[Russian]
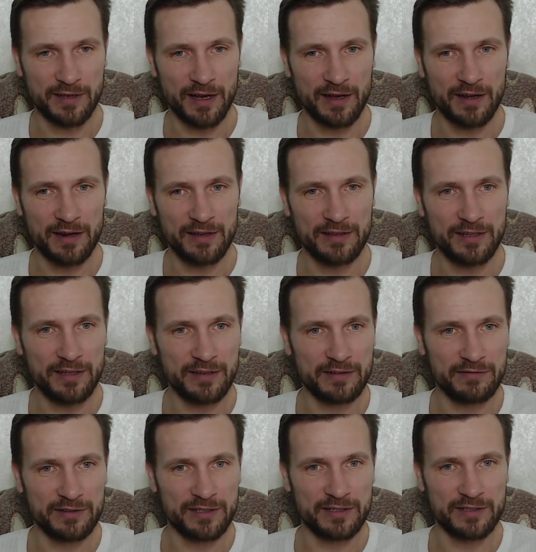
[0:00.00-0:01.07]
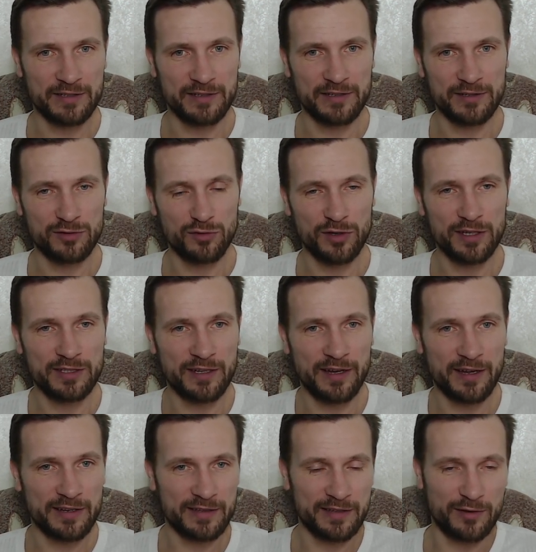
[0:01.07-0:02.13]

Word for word: как ориентироваться, что есть карты.